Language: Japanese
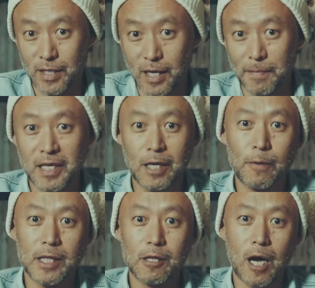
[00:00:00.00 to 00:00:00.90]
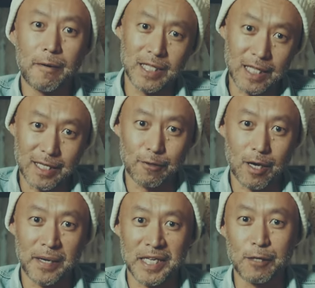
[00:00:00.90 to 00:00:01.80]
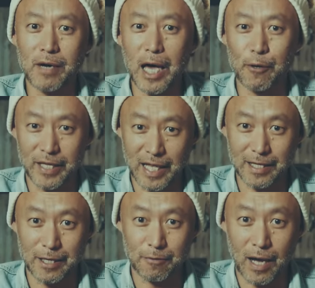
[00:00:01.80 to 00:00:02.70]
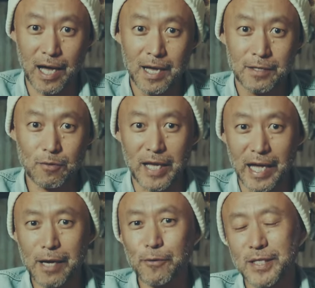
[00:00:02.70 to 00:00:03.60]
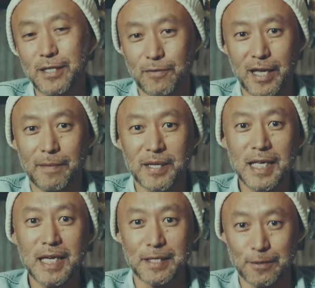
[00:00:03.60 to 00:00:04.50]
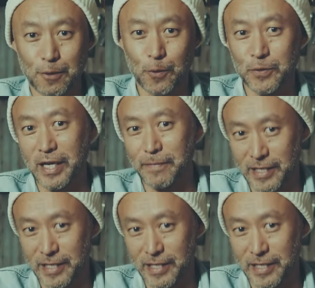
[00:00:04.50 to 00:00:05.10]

て、キロワットアワーだったりとか、キロカロリーだったりとかちょっとややこしいので、整理するとこうなり